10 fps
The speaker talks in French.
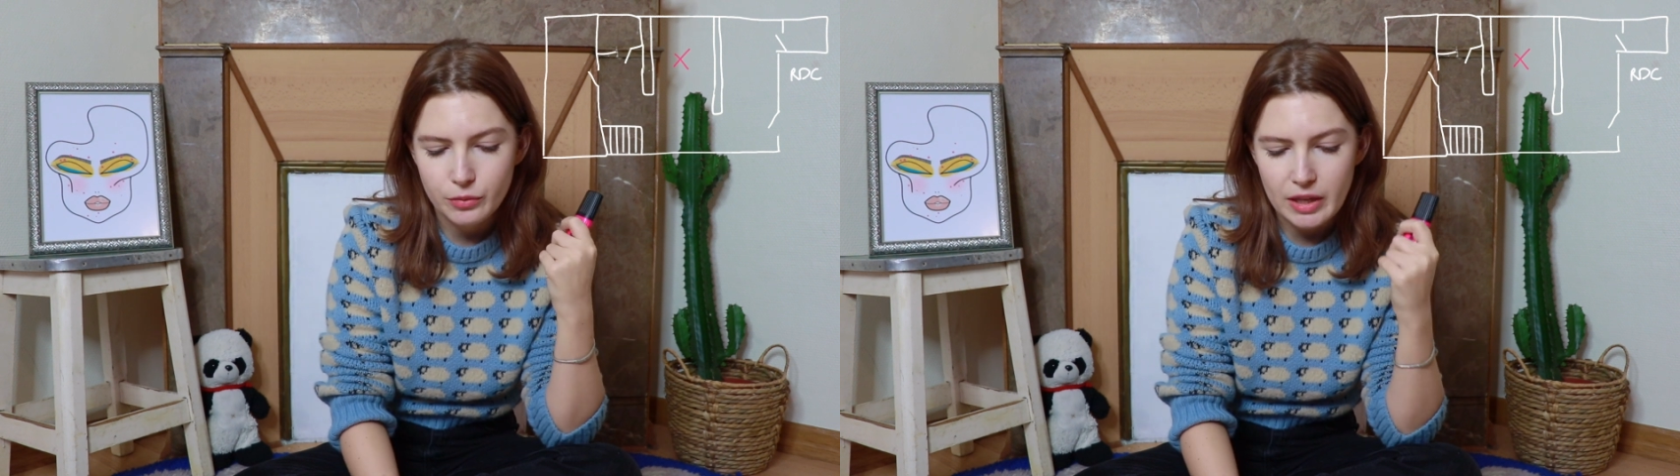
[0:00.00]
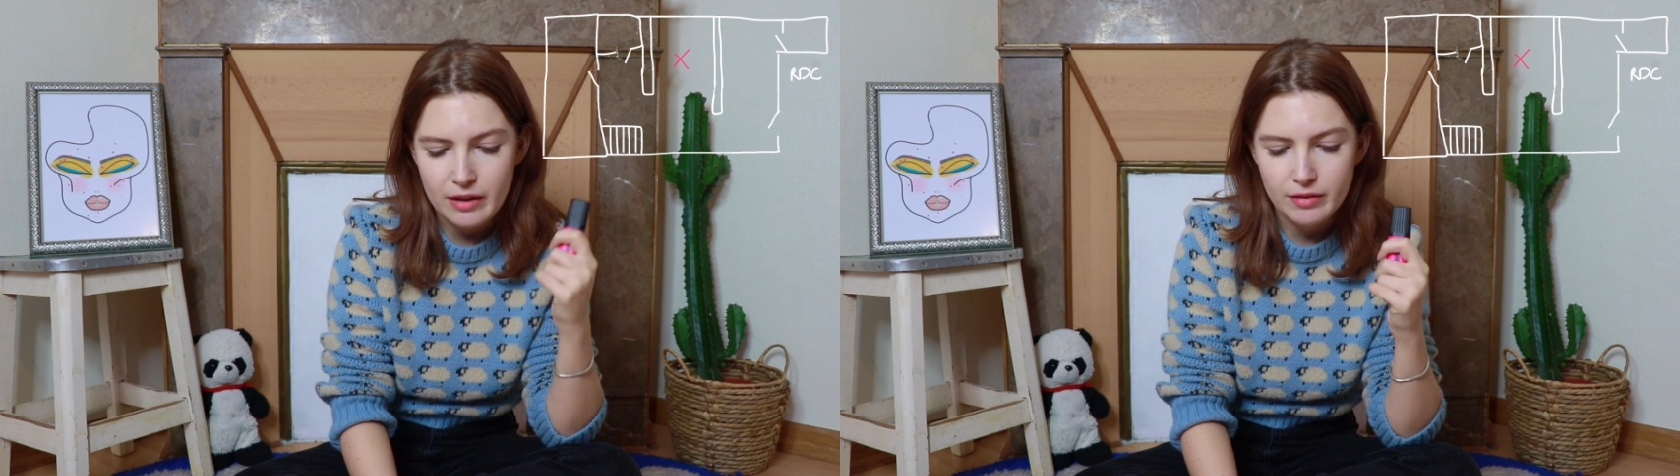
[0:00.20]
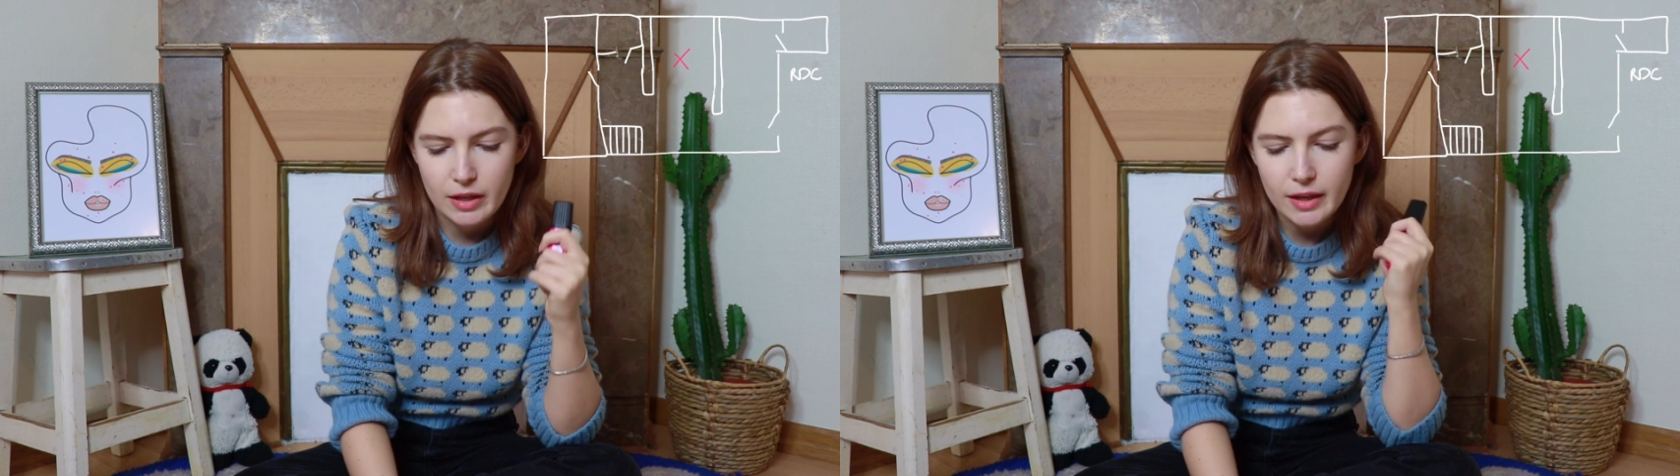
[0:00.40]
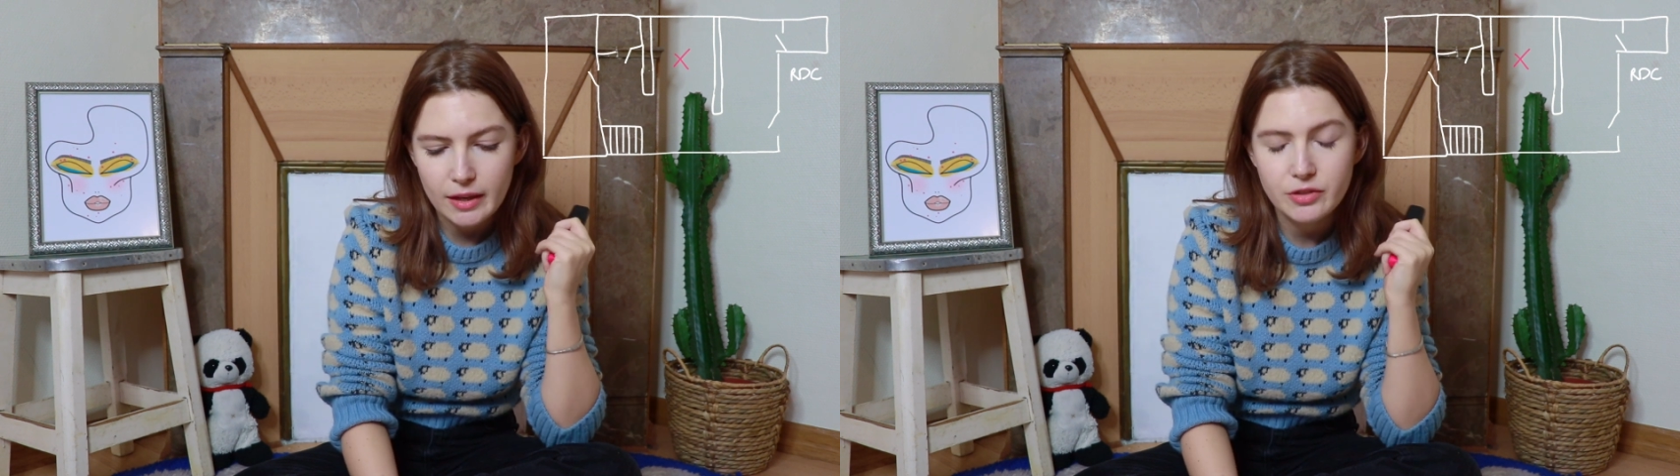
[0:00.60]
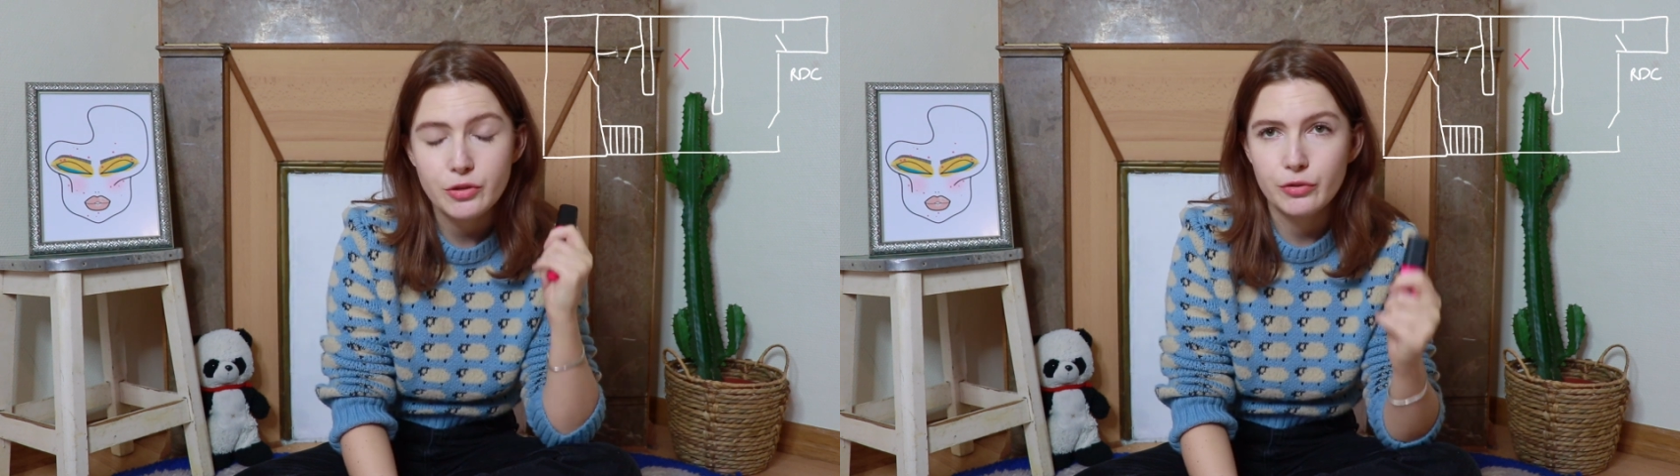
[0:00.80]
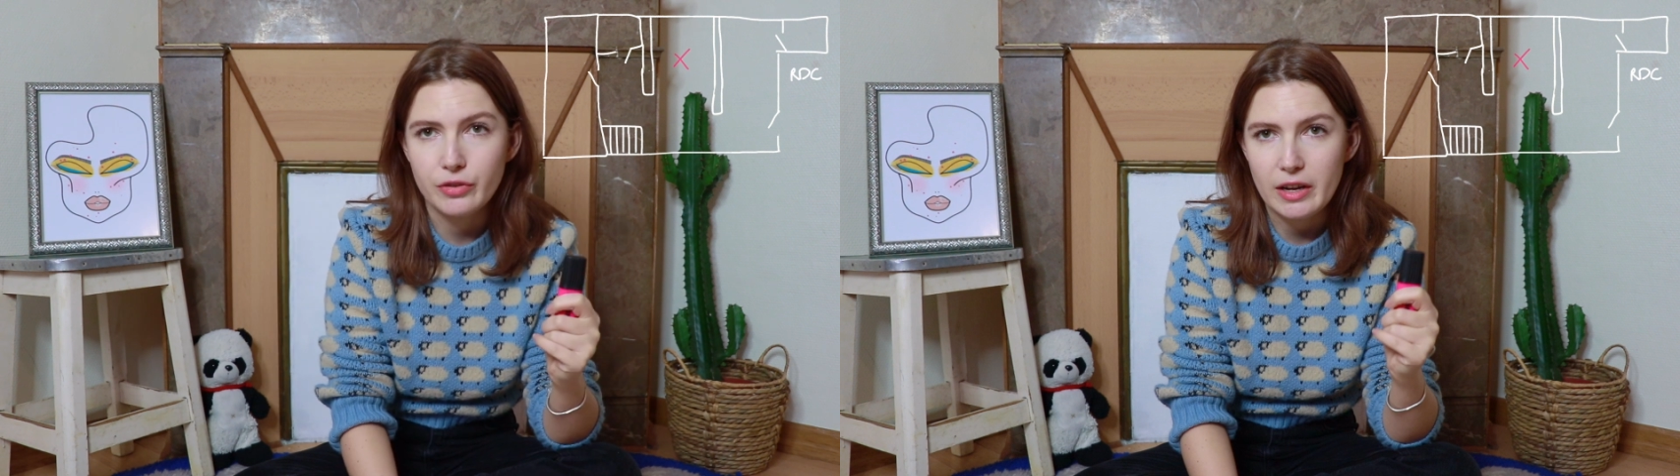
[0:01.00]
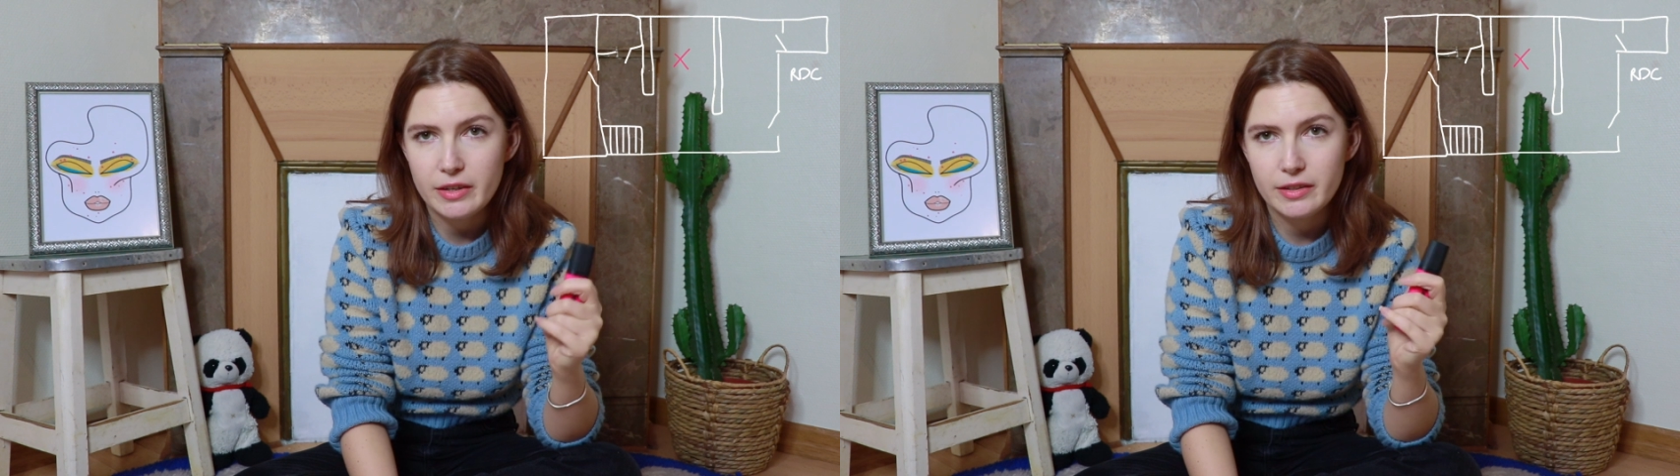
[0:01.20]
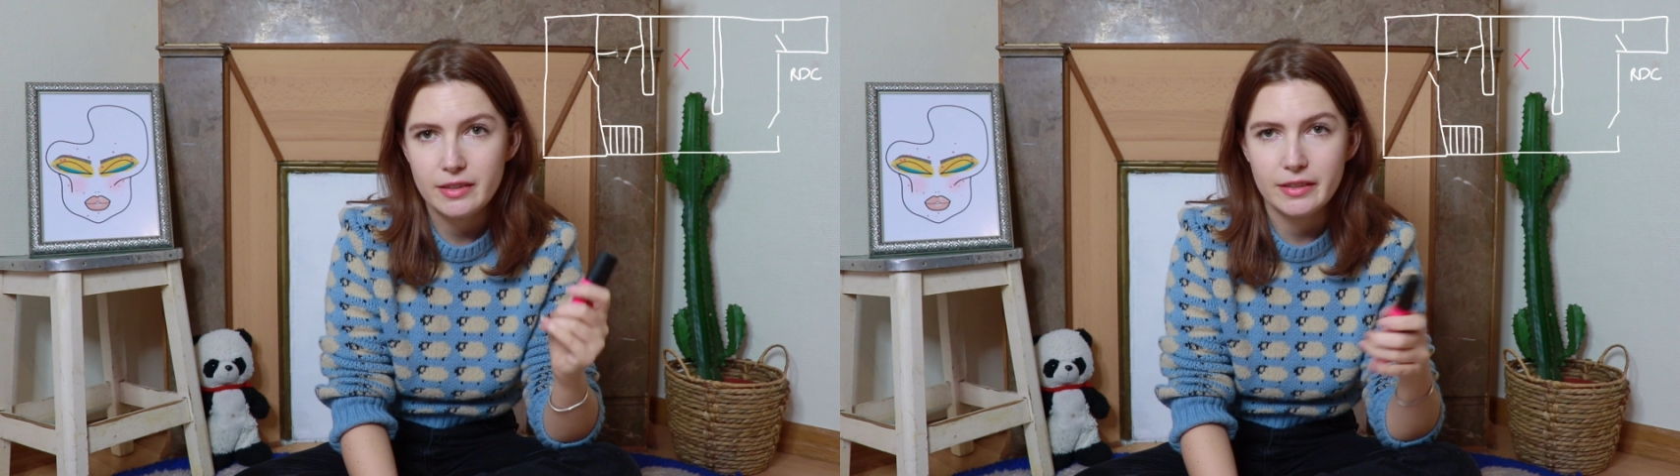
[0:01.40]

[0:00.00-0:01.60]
on n'avait qu'un chauffage